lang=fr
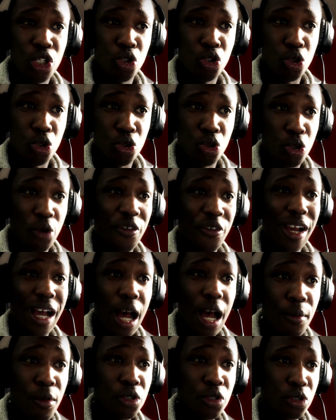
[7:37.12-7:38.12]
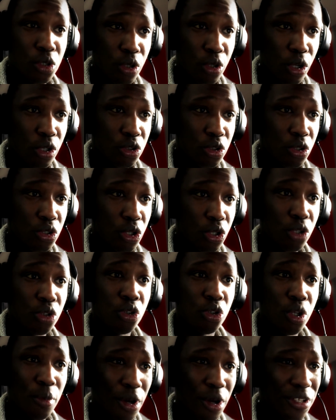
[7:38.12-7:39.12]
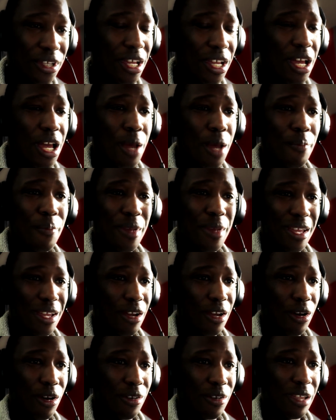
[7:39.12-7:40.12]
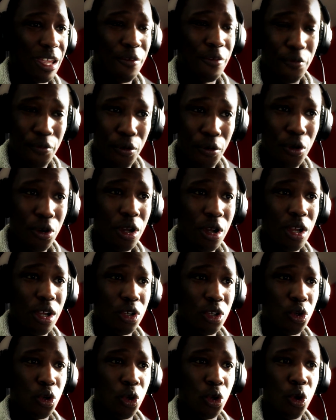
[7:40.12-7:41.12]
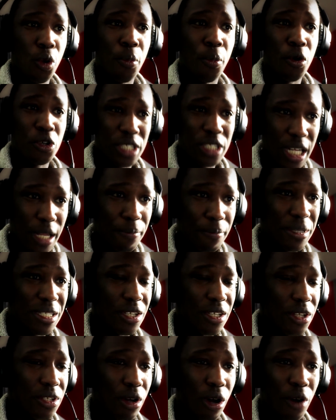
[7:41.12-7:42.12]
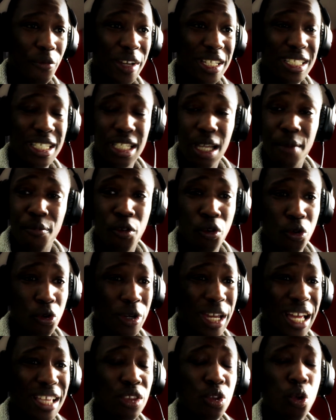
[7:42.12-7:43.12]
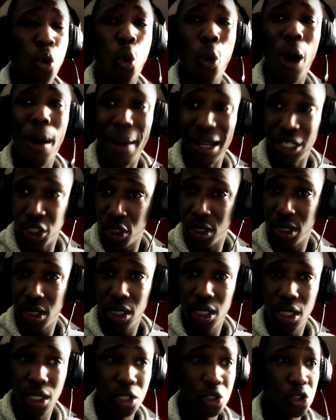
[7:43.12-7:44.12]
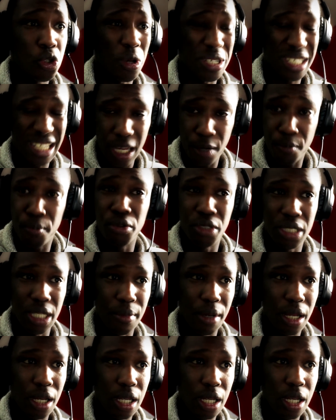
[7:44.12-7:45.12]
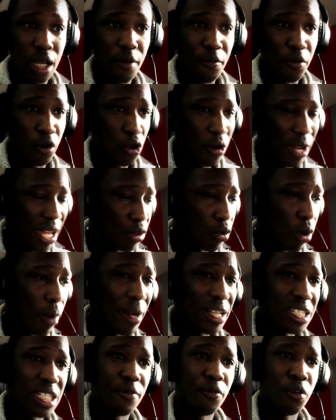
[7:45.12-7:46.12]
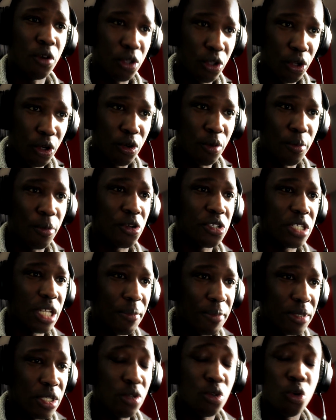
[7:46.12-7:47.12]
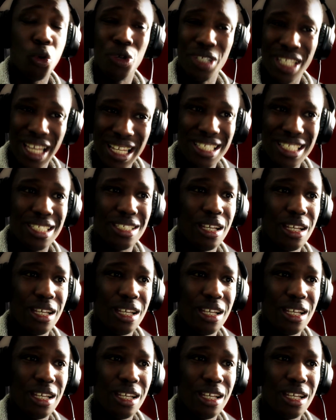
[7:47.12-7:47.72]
Je, fais rarement ce, genre de demande, mais il faut que le prochain épisode, en fait, c'est simple, il faut qu'on gagne 3 matchs sur 5 possibles. Il faut qu'on gagne 3 matchs, et il faut que dans le prochain épisode, on gagne